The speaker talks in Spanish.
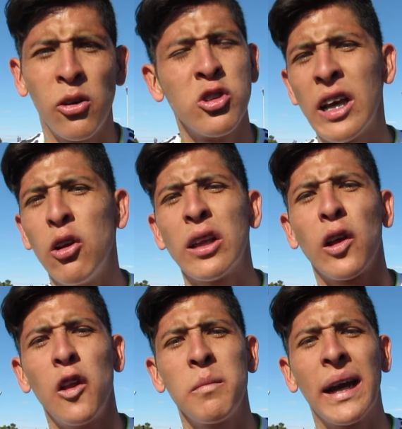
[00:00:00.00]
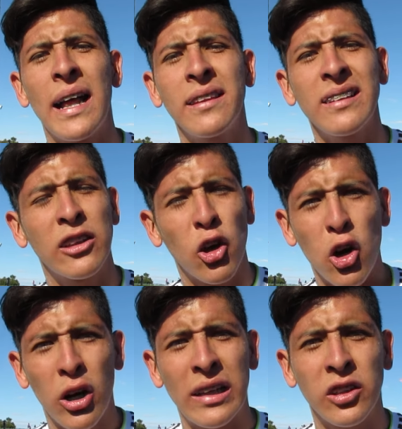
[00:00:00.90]
un saludo a todos los migrantes de todo
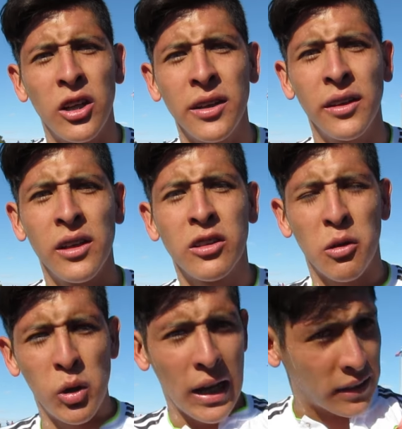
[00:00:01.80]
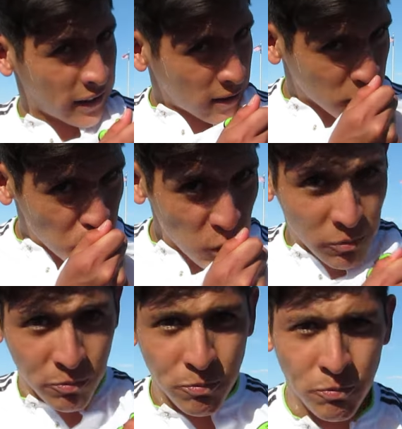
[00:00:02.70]
corazón, somos latinos.
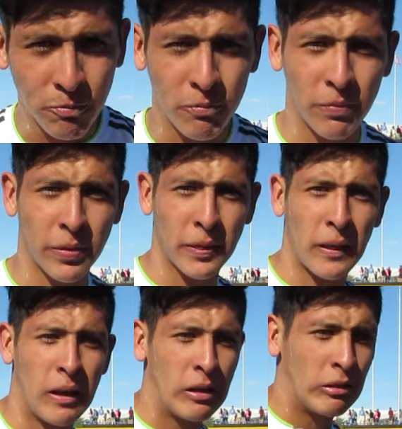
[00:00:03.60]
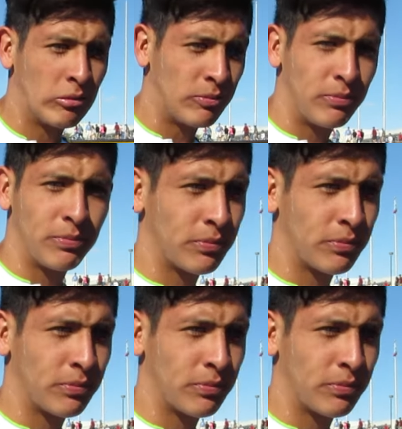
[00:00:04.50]
Muchas gracias.